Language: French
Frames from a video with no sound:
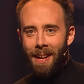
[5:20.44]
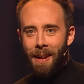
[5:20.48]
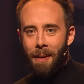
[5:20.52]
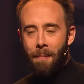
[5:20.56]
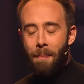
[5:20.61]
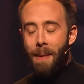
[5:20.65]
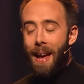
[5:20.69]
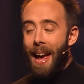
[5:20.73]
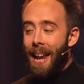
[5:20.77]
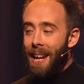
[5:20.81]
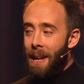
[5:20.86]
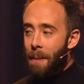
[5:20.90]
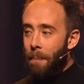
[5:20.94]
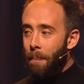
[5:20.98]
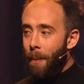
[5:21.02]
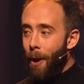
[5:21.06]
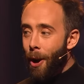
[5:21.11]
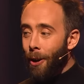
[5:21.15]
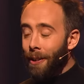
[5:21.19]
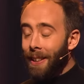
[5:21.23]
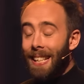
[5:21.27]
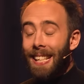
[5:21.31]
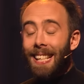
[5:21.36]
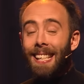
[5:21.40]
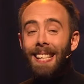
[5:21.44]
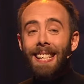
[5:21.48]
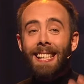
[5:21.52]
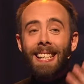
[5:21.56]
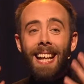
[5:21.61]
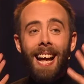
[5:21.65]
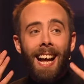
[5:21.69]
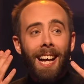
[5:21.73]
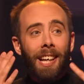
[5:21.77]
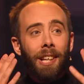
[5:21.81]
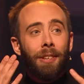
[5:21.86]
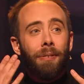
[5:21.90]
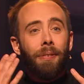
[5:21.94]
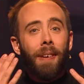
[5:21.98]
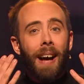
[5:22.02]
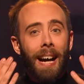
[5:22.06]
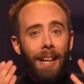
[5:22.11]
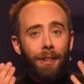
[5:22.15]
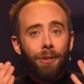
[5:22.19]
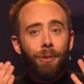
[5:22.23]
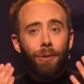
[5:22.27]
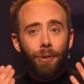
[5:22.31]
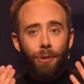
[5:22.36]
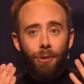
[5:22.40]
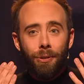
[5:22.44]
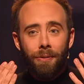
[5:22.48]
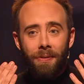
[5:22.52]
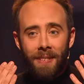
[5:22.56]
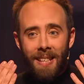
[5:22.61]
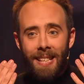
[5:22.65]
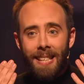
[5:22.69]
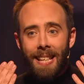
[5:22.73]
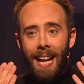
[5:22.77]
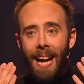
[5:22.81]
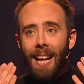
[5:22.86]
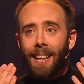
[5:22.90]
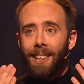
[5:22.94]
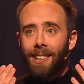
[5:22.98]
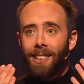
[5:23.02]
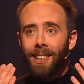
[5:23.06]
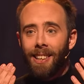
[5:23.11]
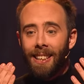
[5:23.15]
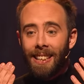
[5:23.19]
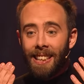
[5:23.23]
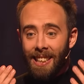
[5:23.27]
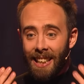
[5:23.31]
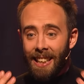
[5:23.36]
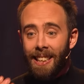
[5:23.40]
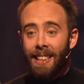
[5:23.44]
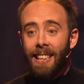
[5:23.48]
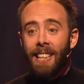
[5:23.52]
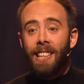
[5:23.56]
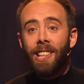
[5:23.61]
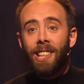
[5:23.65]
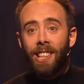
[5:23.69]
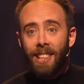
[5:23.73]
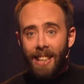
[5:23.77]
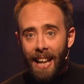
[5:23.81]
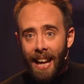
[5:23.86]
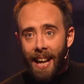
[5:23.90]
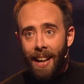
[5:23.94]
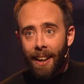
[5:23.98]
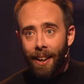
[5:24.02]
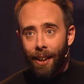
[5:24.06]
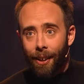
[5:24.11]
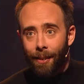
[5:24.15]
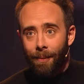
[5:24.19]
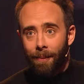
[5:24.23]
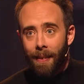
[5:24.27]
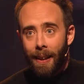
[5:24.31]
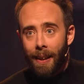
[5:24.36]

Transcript: Mais à l'époque, cinq fractures du visage, j'étais chère.